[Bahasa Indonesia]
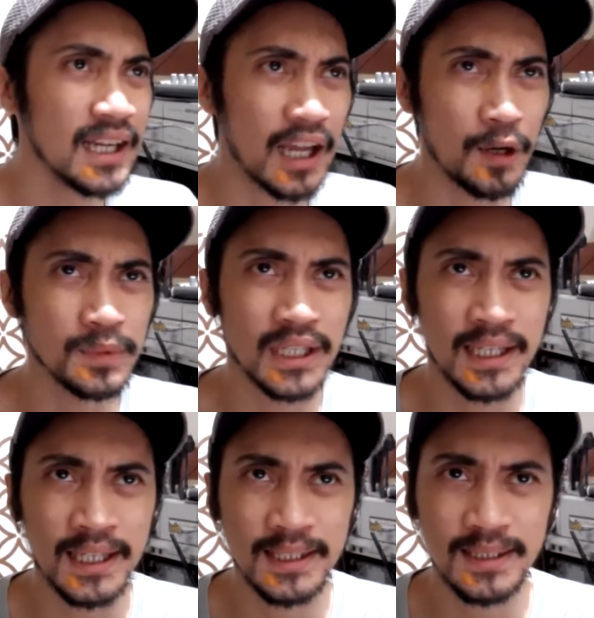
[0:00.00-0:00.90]
kalau
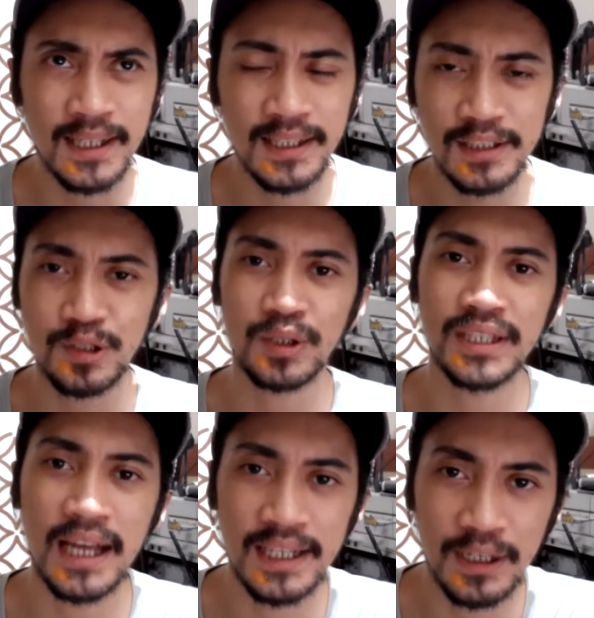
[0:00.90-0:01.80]
misalnya nanti ternyata
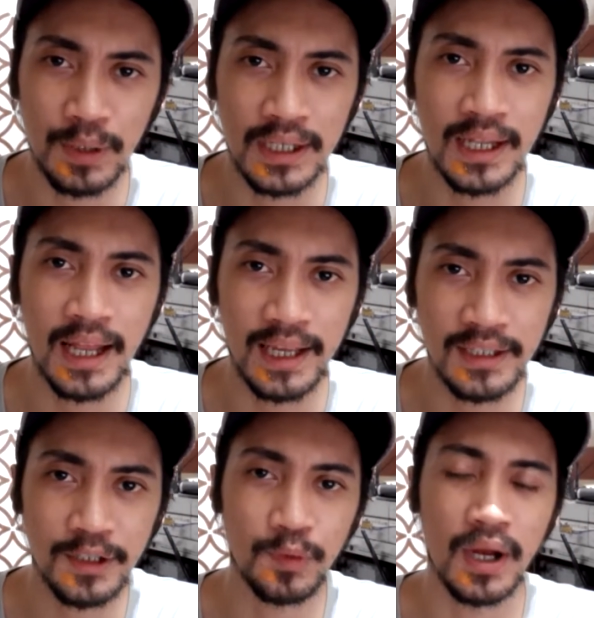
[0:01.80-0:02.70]
stoknya ada warna
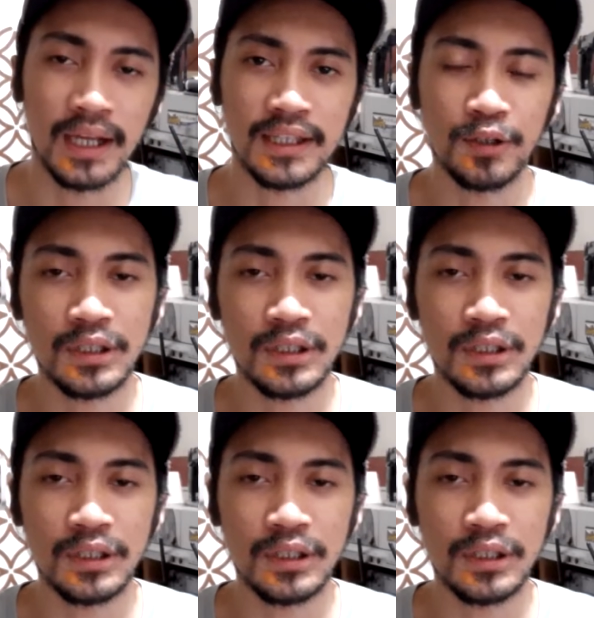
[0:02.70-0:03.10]
lain ya gue nggak tahu,